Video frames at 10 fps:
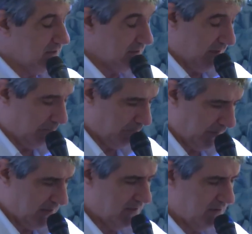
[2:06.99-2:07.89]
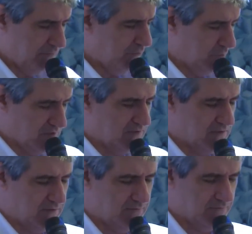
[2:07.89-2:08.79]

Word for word: na plena força.